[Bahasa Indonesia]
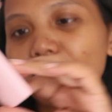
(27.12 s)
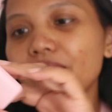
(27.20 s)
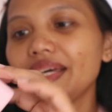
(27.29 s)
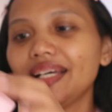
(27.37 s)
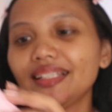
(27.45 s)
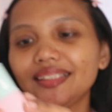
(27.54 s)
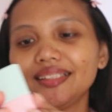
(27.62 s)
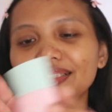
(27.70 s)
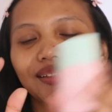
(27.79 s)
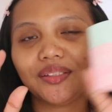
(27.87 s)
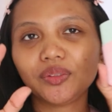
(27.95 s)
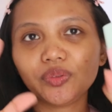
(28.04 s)

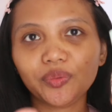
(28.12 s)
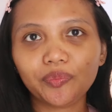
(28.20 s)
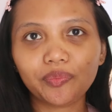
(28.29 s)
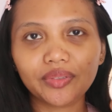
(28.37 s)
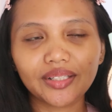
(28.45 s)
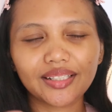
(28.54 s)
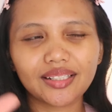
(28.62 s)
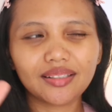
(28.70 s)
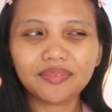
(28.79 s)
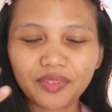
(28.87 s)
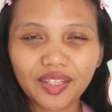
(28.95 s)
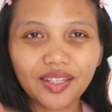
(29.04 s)
Packagingnya super
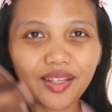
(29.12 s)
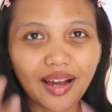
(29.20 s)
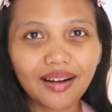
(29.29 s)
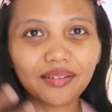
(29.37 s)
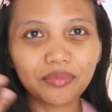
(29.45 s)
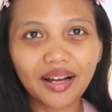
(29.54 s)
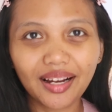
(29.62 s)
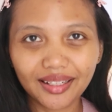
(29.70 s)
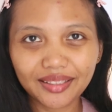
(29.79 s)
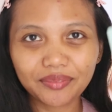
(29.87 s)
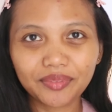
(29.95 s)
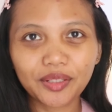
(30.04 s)
yang
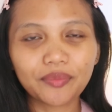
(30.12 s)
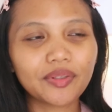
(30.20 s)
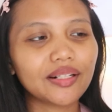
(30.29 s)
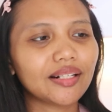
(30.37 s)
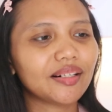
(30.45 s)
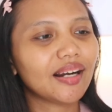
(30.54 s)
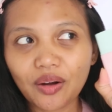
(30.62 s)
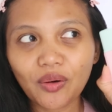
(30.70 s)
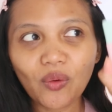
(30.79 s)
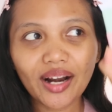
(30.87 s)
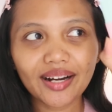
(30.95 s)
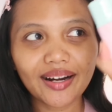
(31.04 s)
banget, bener-bener
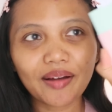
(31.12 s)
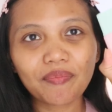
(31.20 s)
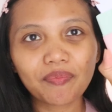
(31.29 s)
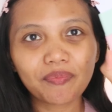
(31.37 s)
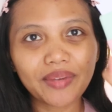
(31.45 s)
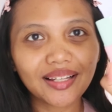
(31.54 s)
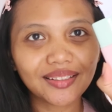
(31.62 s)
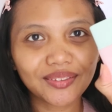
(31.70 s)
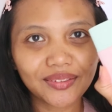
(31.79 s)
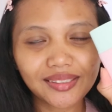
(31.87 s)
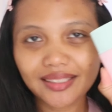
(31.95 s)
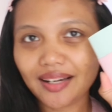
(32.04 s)
warna pink
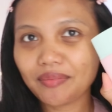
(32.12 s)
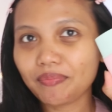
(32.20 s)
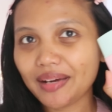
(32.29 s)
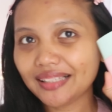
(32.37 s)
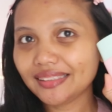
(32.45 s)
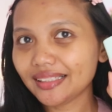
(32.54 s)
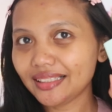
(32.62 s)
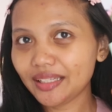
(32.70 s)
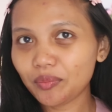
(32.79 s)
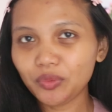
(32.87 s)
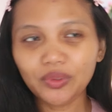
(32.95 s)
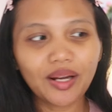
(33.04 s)
tosca pastel
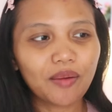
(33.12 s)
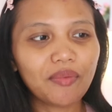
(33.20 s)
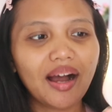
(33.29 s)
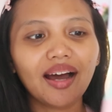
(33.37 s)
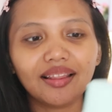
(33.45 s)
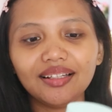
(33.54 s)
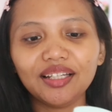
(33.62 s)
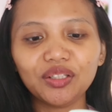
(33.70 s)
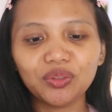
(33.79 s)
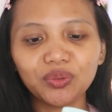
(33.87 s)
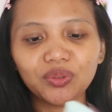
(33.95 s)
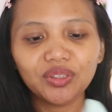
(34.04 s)
yang muda banget
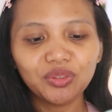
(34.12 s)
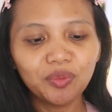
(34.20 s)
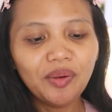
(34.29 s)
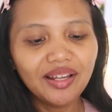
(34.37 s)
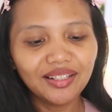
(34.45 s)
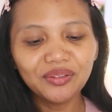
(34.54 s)
gitu Cuman